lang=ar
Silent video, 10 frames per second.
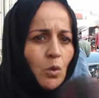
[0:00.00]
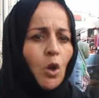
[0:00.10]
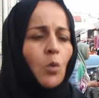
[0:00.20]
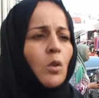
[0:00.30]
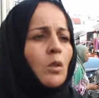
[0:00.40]

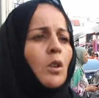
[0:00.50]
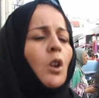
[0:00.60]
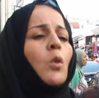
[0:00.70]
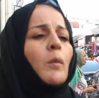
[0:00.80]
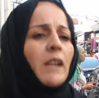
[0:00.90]
يعني
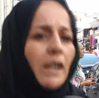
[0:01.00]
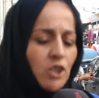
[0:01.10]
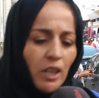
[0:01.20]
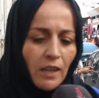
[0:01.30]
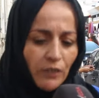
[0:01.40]
هو ملي
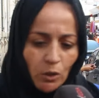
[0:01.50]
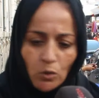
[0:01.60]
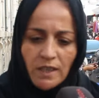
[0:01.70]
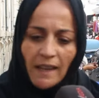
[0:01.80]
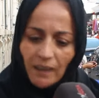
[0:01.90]
يعيش لهنا في
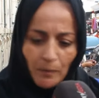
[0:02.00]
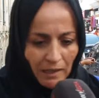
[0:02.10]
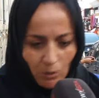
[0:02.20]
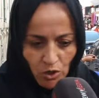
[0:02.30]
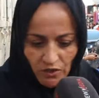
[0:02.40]
تونس هكا ما
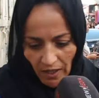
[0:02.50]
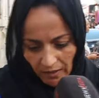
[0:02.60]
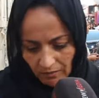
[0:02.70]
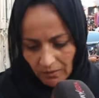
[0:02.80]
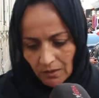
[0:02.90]
عندوش
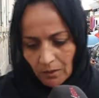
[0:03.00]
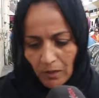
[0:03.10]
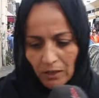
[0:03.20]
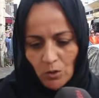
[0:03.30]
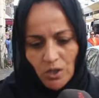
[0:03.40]
زهر
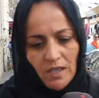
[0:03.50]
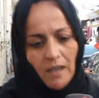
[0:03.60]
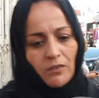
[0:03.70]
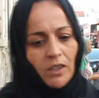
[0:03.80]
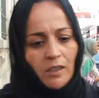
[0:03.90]
ما عندوش
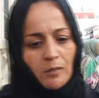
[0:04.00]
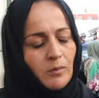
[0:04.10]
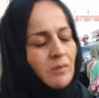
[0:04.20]
زهر في الخدمه